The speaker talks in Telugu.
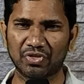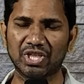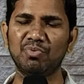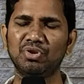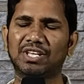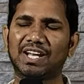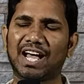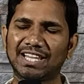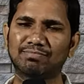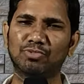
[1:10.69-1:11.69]
దేవుడు తన
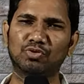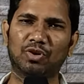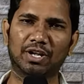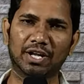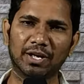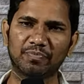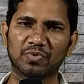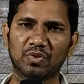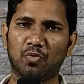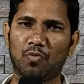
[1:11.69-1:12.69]
ఆత్మ ద్వారా
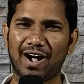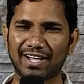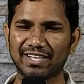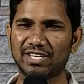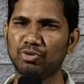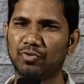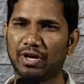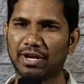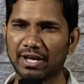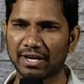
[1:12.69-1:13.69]
వాక్యము
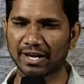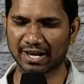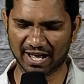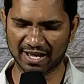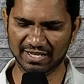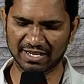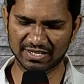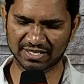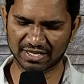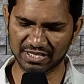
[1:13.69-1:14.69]
ద్వారా కార్యాన్ని
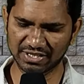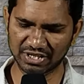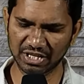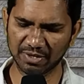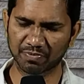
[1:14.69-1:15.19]
జరిగించి